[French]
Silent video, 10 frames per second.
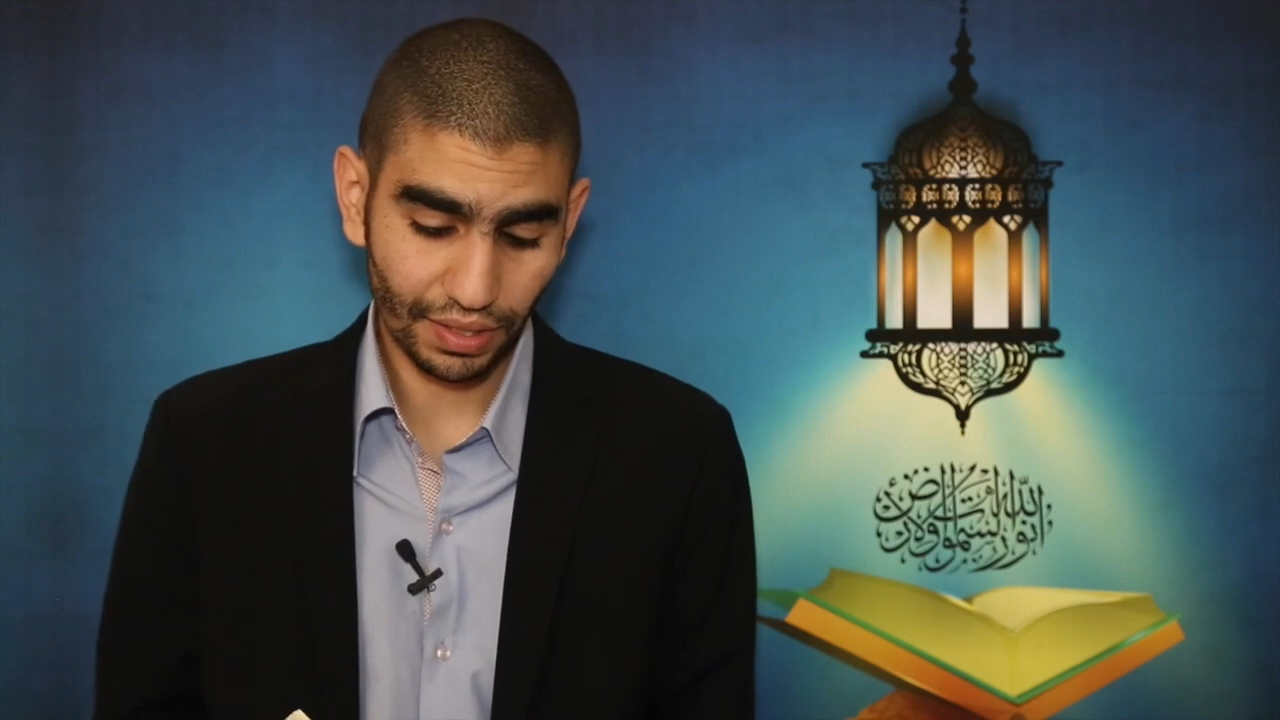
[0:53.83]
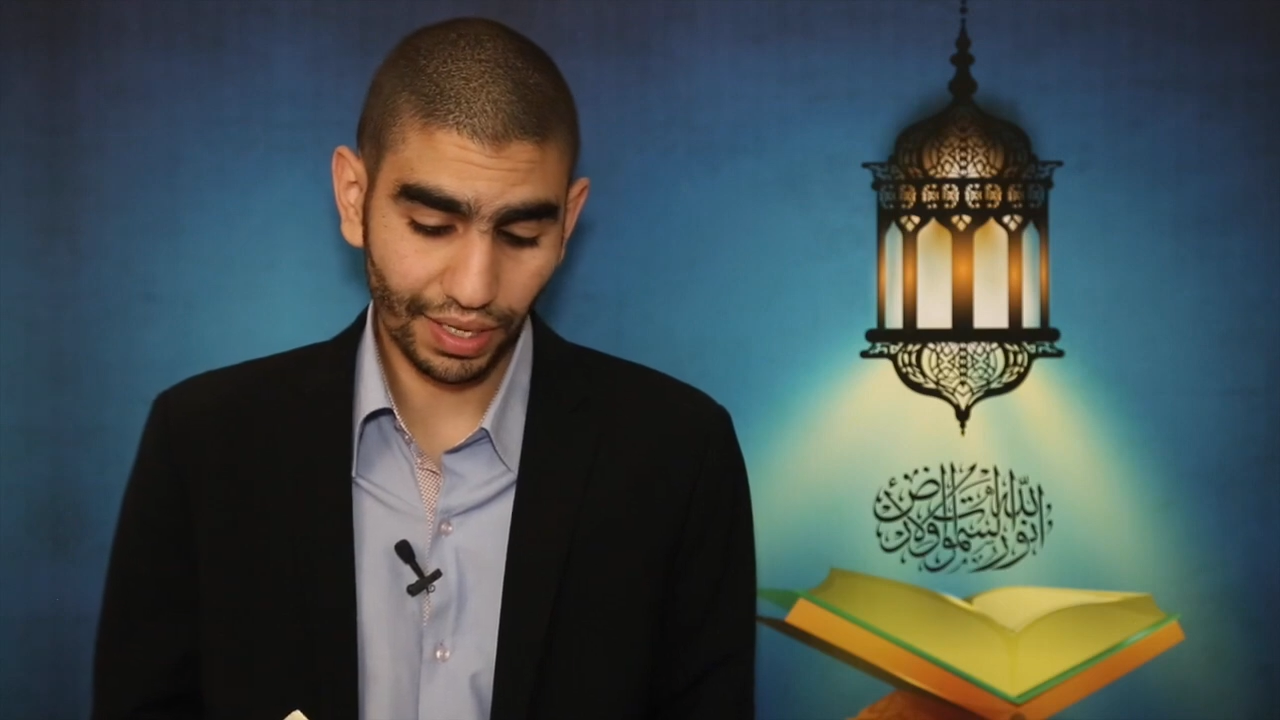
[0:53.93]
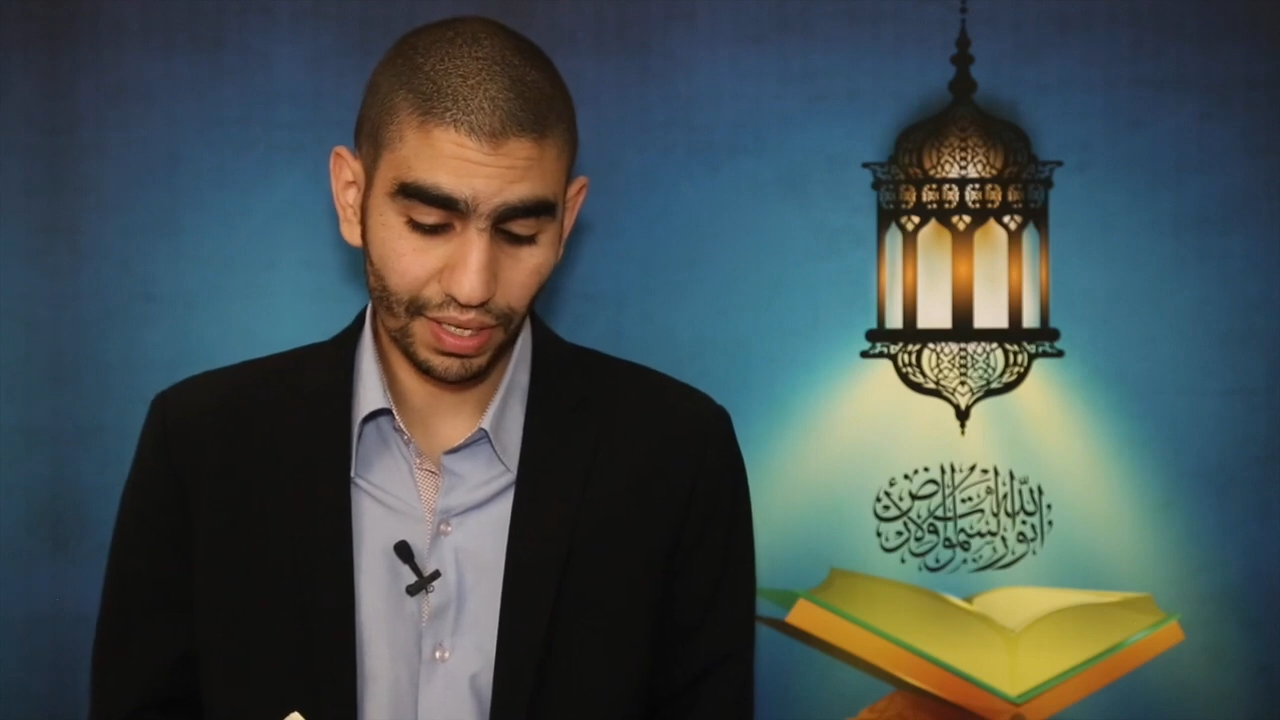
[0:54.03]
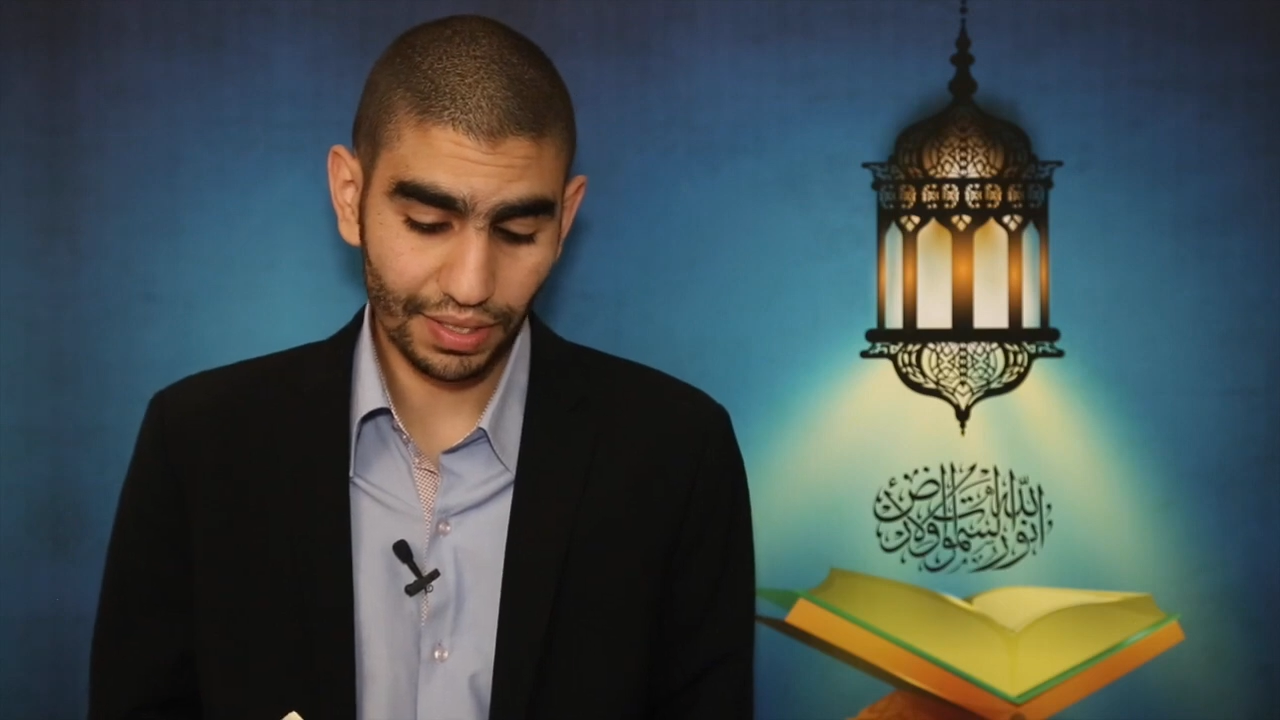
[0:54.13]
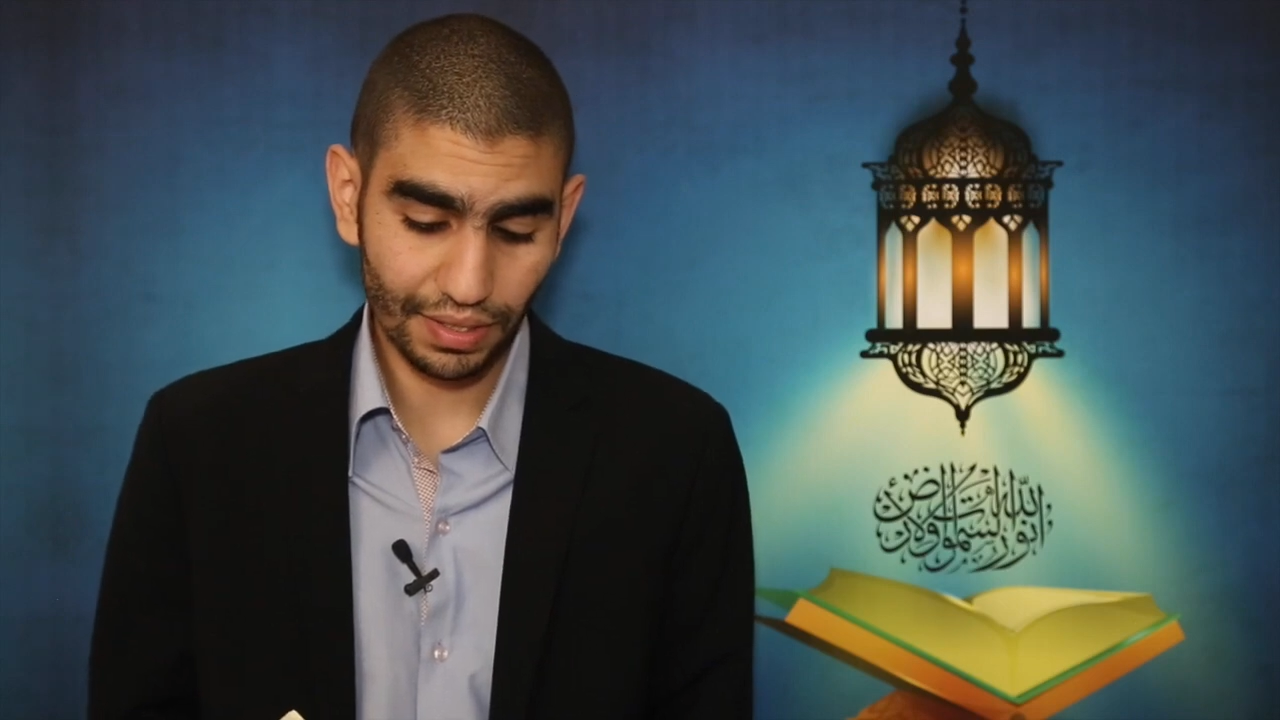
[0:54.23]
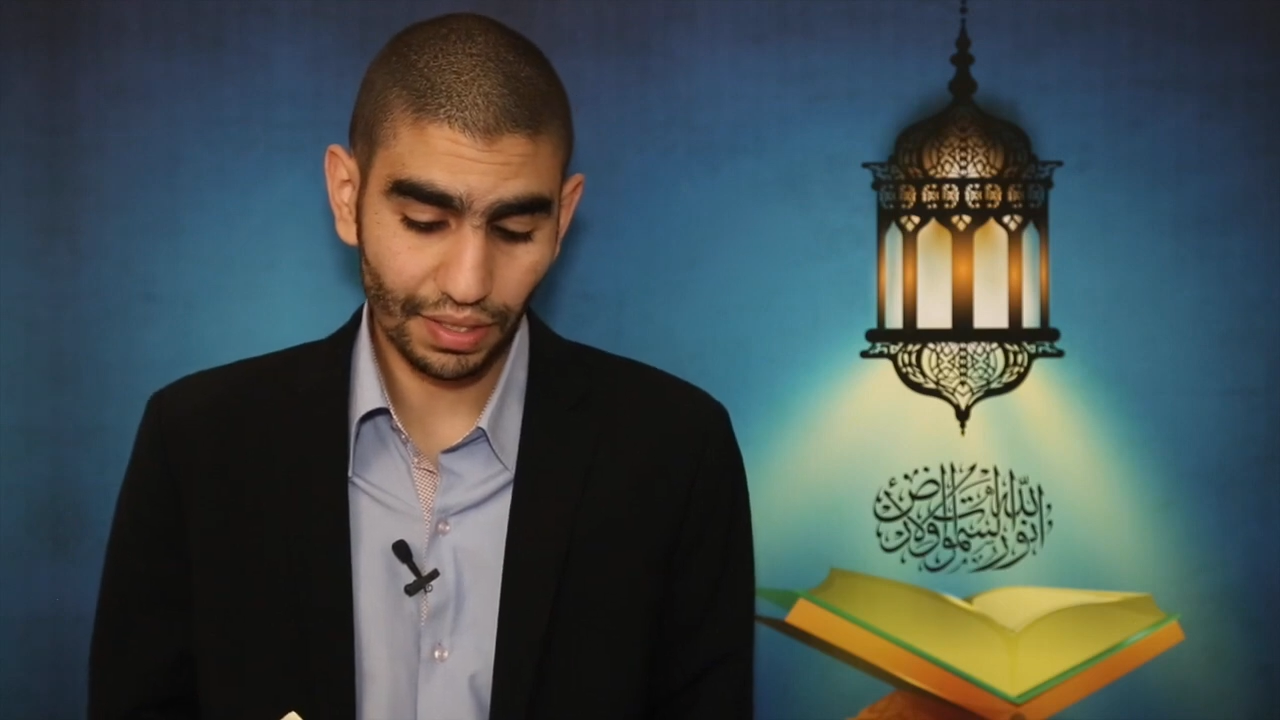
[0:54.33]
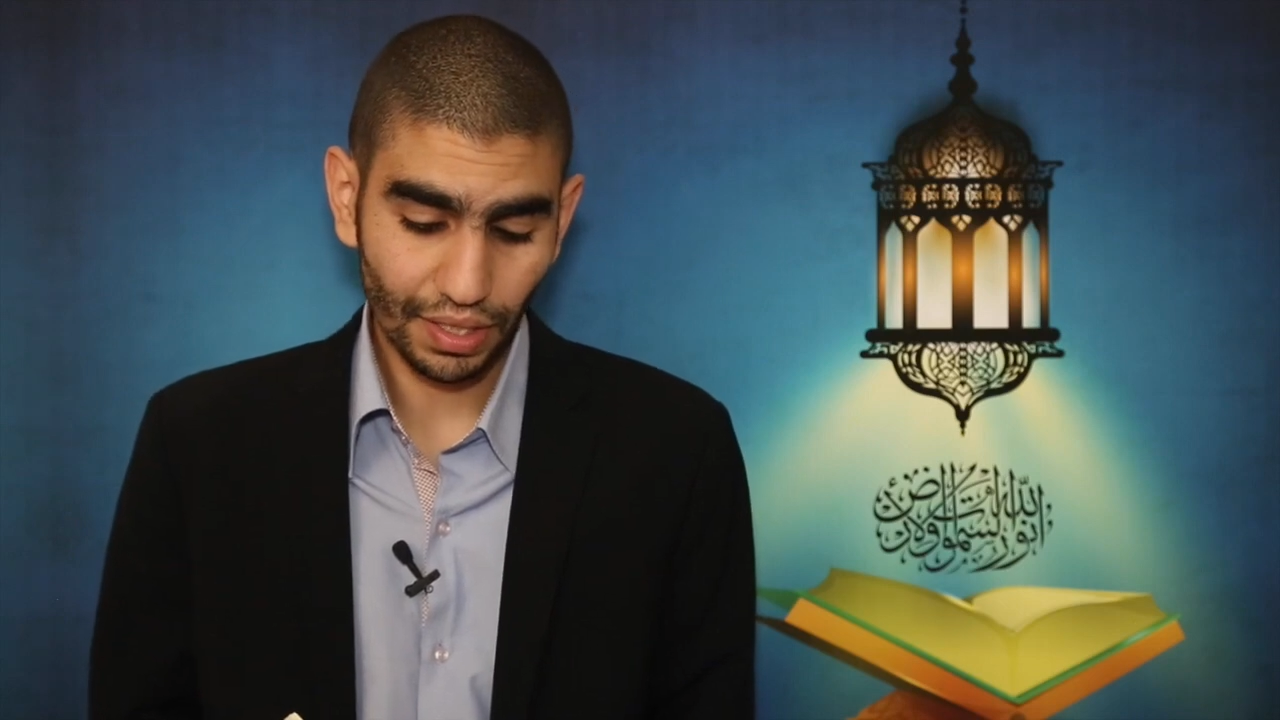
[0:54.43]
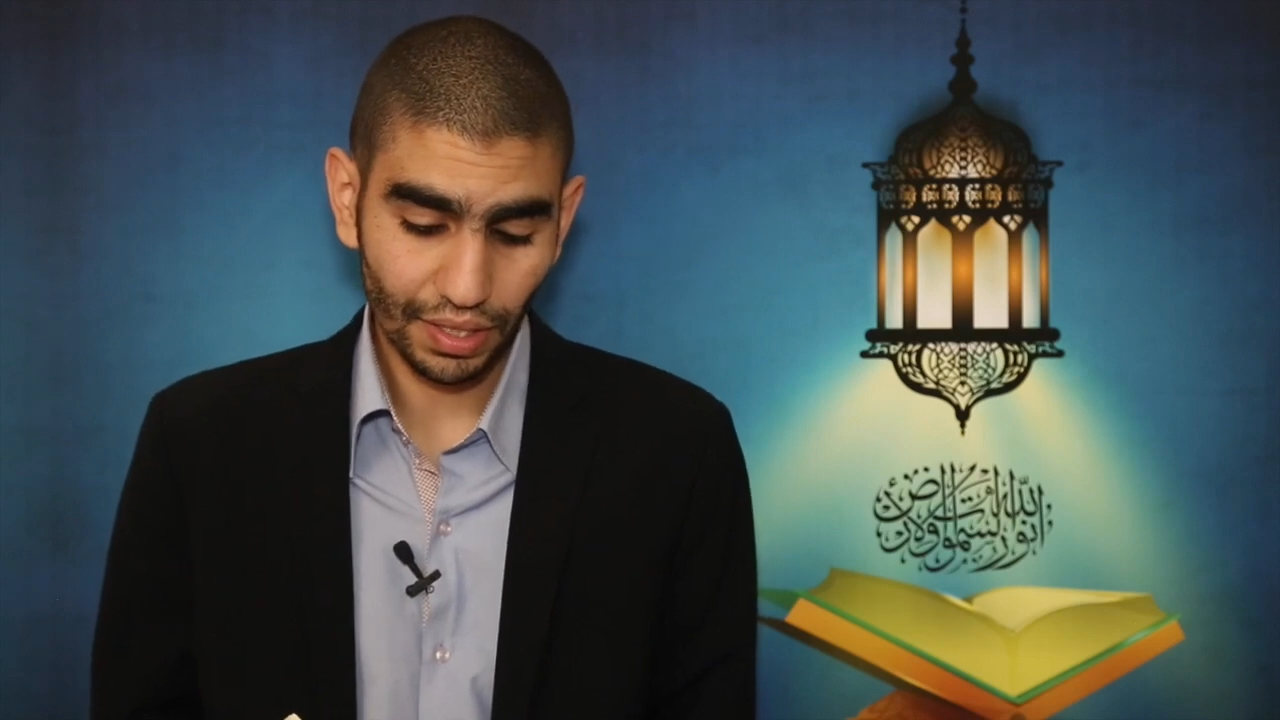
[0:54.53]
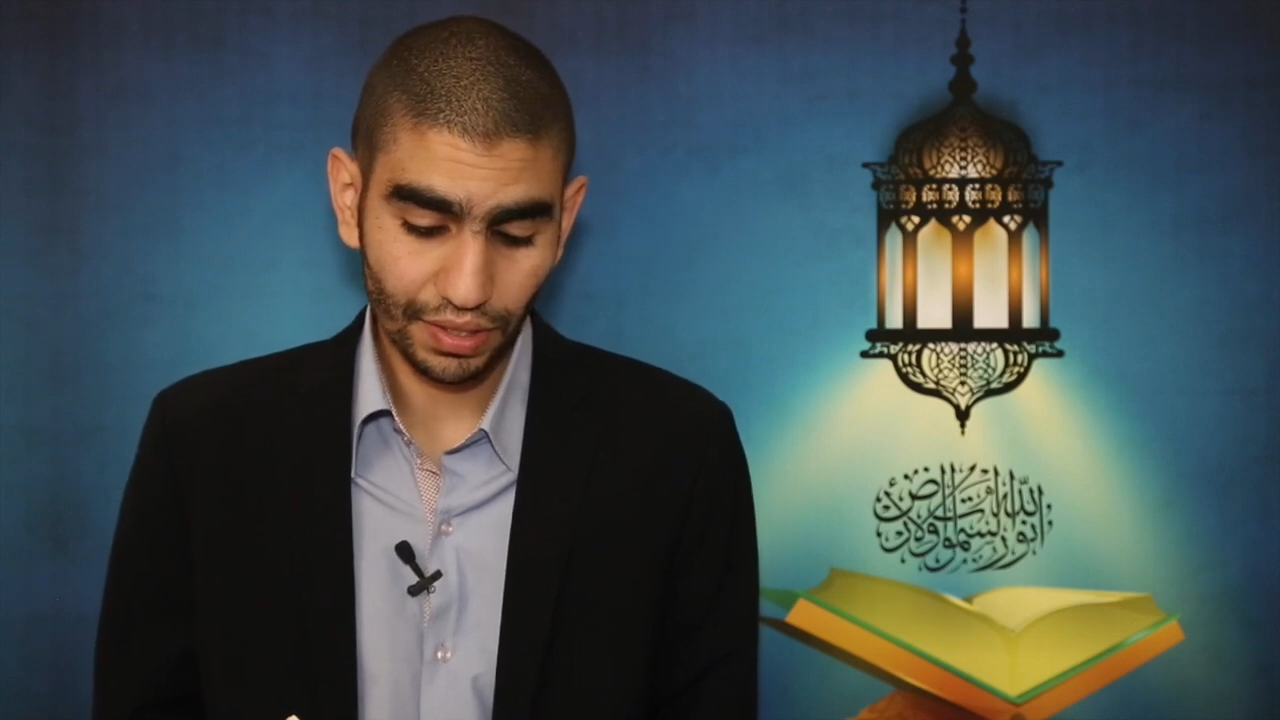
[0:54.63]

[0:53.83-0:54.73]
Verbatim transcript: 13